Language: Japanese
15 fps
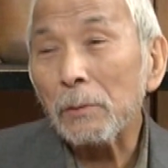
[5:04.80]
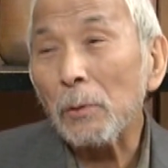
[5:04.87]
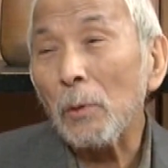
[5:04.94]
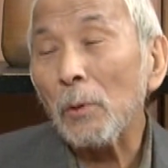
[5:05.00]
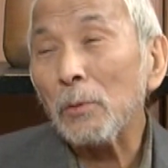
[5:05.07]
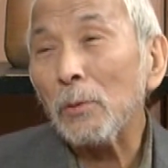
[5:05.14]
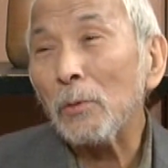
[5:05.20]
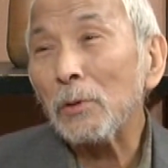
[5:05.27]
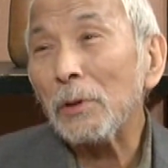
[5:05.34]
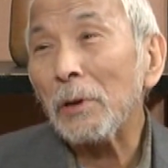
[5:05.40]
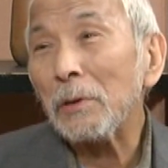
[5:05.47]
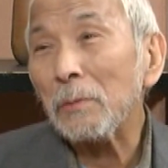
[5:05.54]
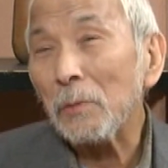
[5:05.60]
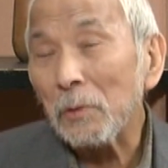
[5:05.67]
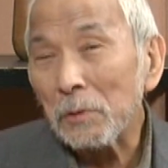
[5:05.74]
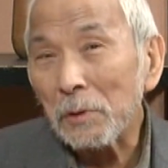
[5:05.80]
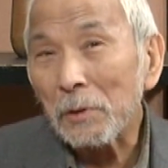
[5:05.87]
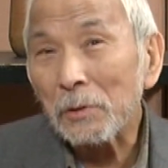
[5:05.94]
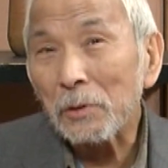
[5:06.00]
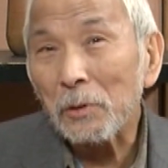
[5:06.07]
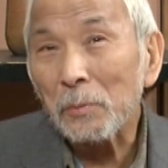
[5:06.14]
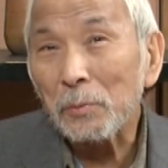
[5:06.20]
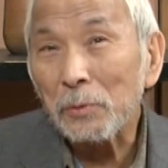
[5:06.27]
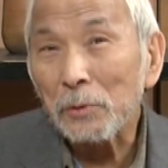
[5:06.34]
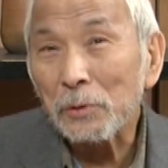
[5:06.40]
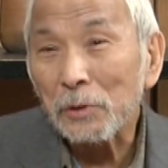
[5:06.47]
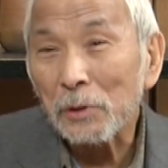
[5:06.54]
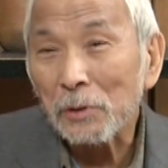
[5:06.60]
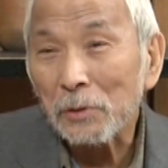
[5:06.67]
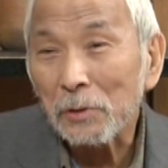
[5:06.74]
堂々たるもんですよ
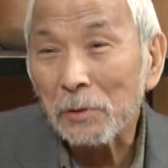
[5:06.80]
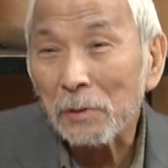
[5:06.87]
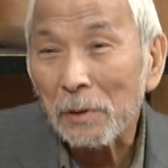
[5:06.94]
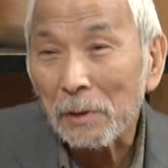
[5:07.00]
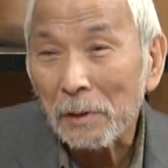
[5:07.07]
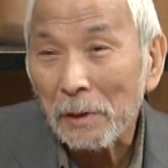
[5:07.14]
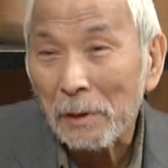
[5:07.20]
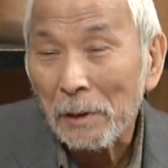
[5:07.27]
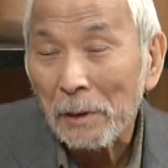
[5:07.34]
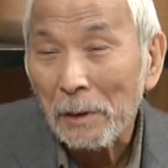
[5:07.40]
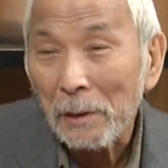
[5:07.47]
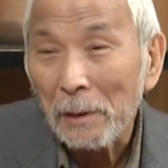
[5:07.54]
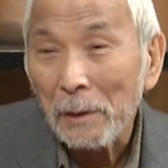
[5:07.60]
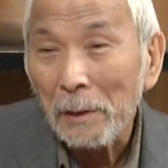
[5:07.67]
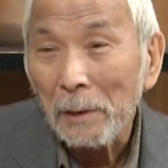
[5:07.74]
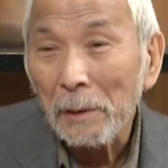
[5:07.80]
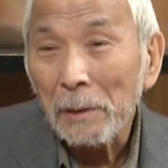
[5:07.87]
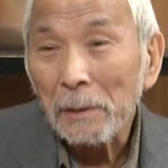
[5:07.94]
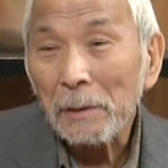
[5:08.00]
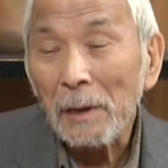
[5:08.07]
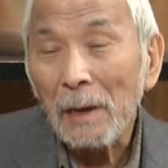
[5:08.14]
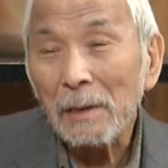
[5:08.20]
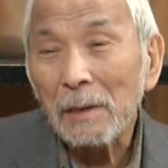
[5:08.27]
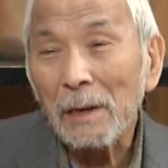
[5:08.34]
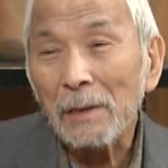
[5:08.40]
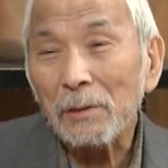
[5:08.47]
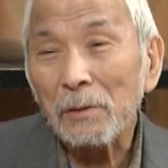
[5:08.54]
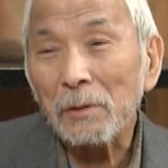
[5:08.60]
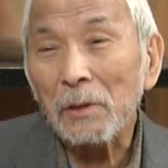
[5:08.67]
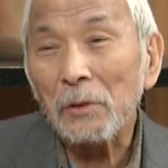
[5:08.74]
プーチン君はね、何
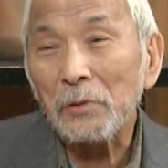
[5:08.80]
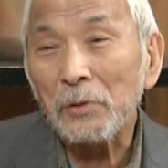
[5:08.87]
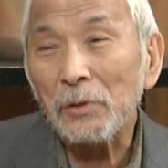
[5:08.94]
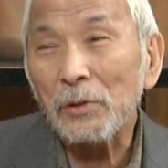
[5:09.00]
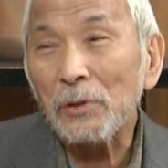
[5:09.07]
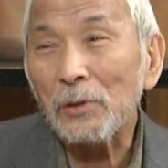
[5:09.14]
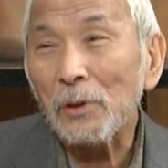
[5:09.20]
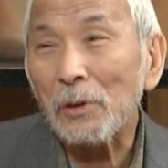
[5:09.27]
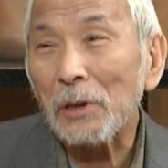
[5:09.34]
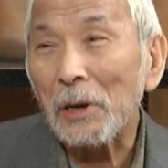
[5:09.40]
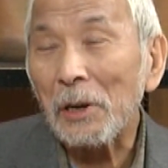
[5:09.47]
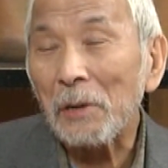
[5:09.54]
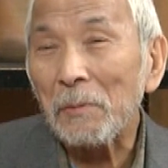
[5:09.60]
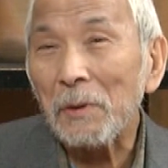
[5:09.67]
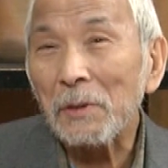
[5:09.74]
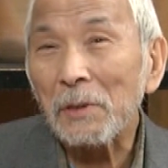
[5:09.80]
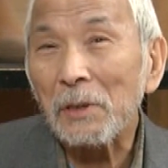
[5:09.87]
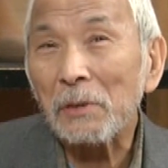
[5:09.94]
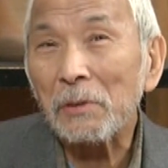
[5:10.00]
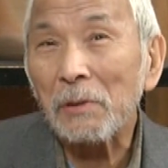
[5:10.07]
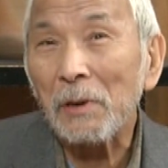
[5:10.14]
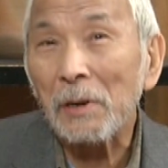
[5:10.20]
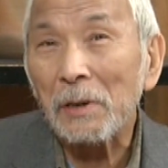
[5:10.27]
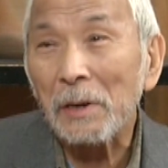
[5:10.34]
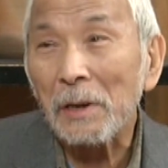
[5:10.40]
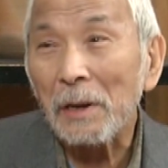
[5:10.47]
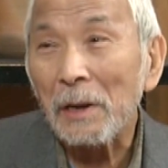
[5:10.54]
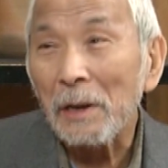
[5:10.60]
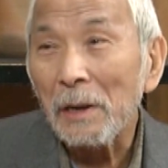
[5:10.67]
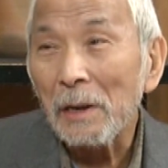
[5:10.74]
かそんなフックをかけましたとか
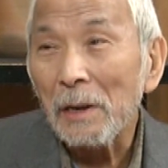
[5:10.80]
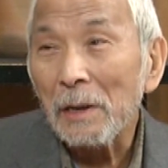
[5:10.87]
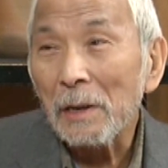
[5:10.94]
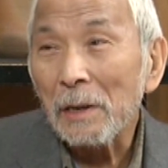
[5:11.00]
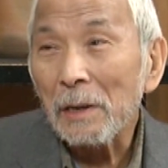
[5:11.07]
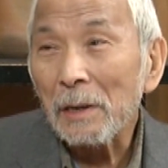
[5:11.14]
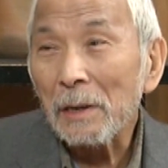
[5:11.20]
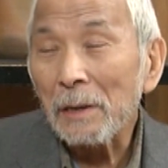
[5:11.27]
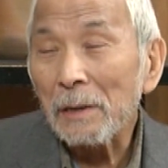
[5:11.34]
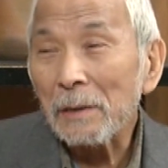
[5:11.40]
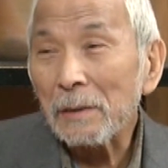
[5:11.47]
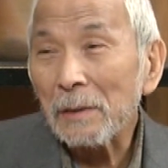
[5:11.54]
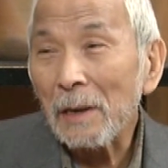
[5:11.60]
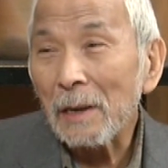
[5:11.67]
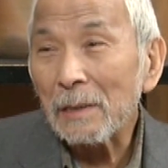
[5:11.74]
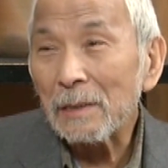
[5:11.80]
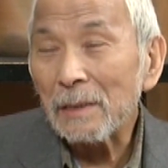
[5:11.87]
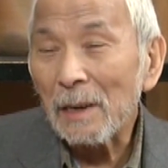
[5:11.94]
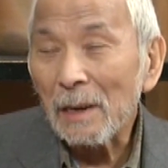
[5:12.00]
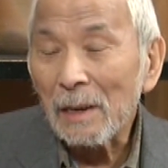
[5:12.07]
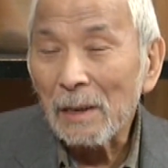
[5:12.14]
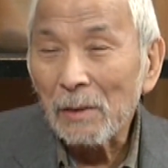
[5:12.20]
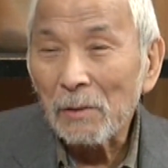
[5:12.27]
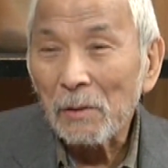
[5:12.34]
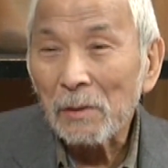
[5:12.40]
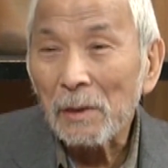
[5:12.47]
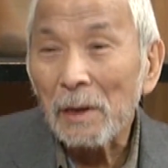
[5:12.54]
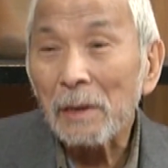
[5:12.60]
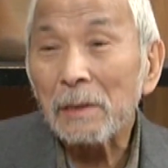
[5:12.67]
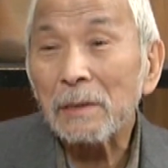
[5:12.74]
ね、えー、情けの
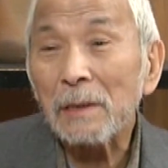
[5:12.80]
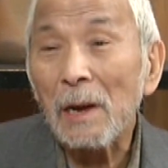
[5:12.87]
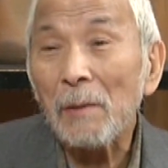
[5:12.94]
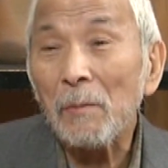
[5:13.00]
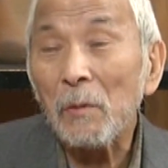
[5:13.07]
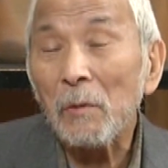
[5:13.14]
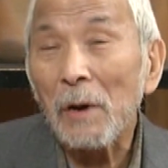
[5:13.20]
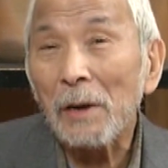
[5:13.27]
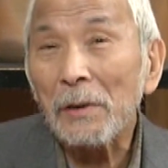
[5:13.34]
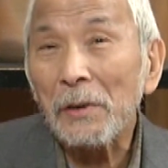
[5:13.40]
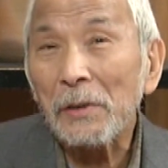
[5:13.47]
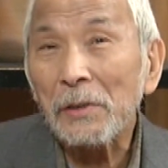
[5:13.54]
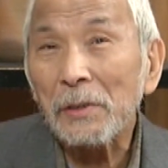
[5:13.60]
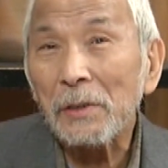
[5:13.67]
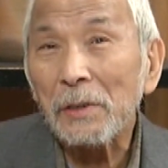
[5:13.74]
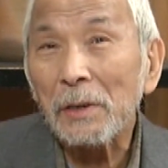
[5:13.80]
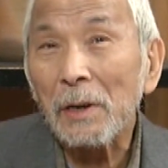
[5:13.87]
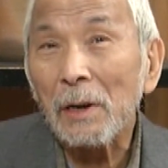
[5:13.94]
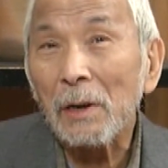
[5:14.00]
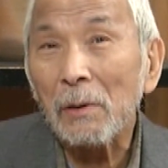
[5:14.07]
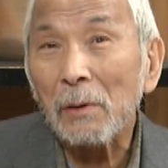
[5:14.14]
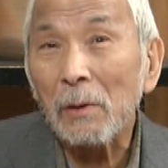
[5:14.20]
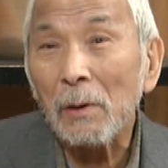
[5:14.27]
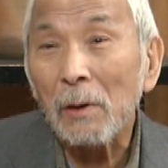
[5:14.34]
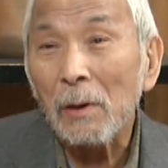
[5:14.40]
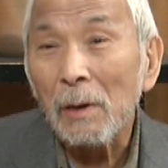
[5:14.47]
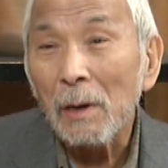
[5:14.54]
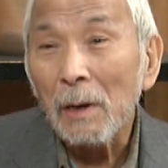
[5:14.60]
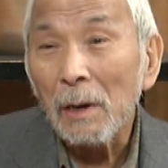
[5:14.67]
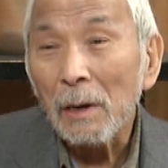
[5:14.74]
ないさも負け知り顔の
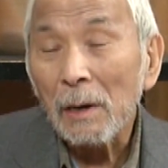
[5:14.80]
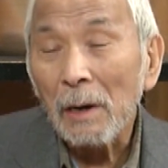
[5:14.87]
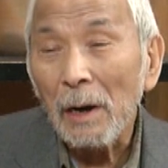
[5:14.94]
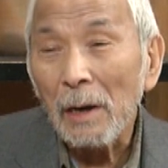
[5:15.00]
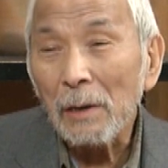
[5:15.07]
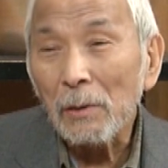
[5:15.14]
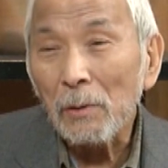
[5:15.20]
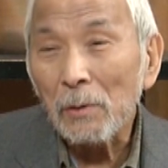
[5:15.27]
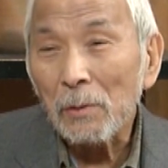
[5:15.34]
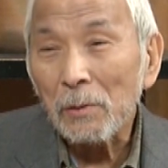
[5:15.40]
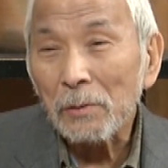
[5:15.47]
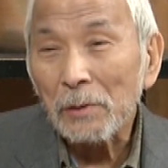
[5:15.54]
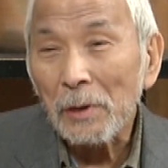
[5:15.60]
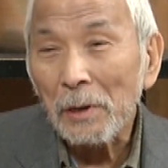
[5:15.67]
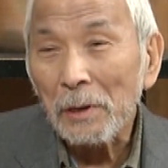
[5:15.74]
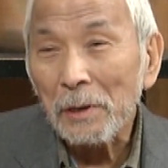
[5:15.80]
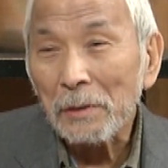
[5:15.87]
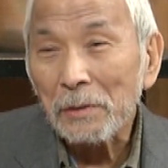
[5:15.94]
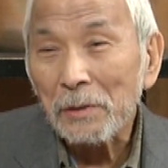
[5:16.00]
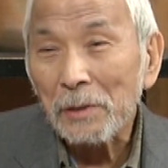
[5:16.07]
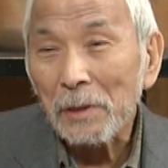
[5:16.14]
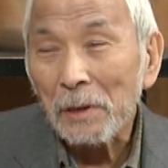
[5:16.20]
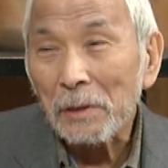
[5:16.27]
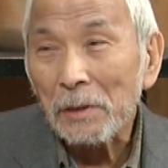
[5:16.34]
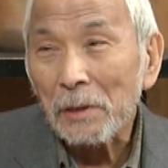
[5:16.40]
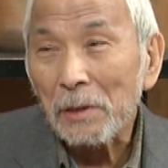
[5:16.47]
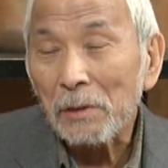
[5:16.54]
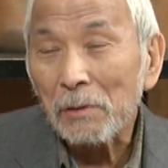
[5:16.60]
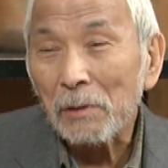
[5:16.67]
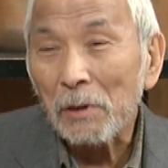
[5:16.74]
外交の魚釣りやっ
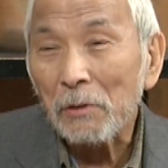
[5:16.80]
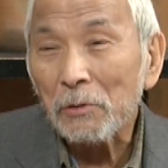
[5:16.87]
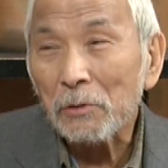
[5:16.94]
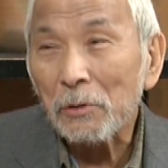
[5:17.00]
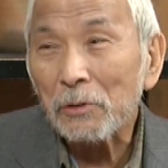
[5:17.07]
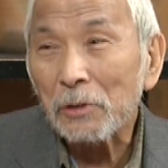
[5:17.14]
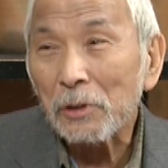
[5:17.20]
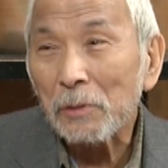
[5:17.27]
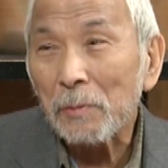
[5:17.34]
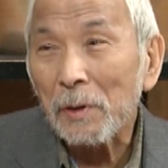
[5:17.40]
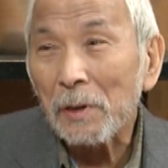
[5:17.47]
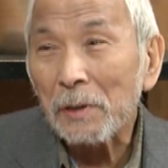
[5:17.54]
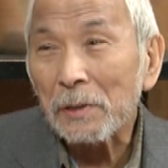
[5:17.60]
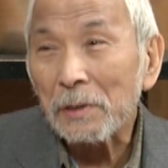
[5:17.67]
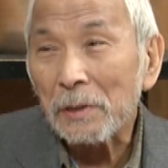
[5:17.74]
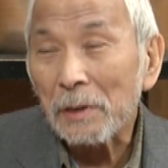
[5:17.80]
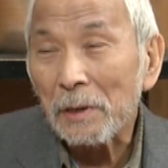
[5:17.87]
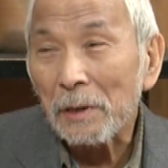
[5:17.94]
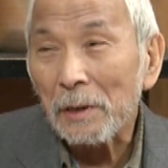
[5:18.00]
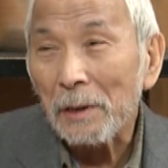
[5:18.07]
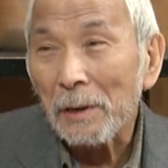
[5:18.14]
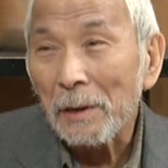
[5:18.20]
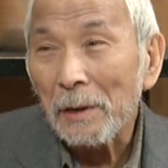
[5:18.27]
てるような嘘つき話ね